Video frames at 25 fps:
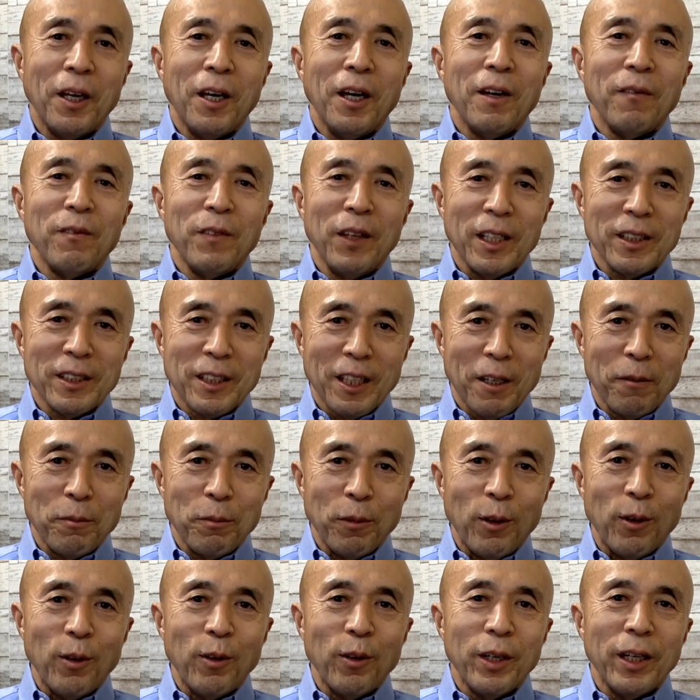皆さん
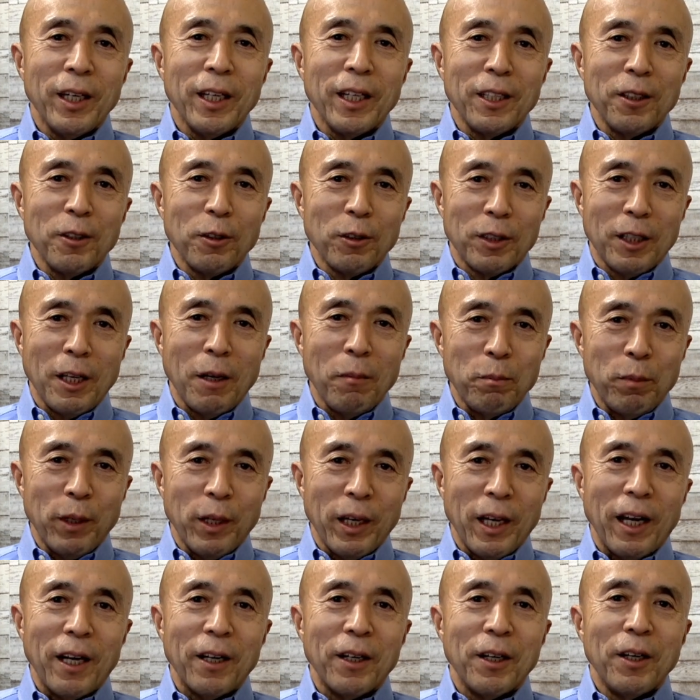も駅の店舗
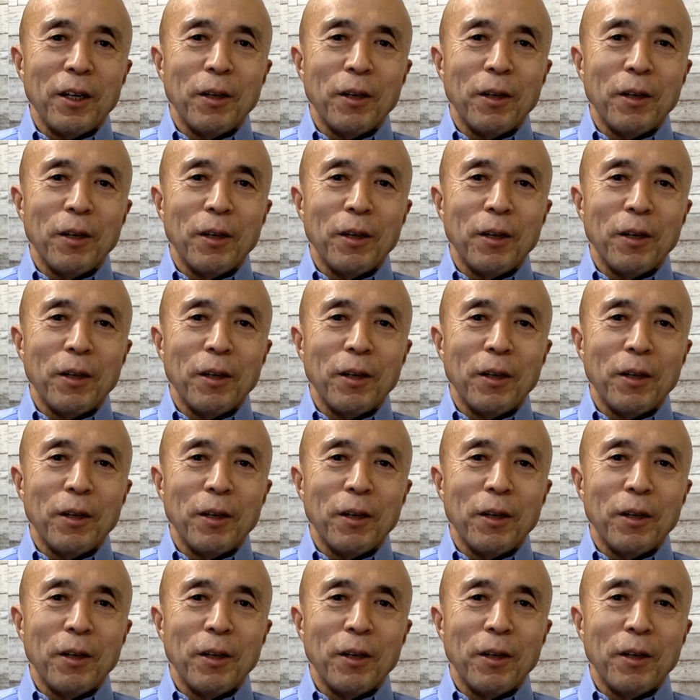や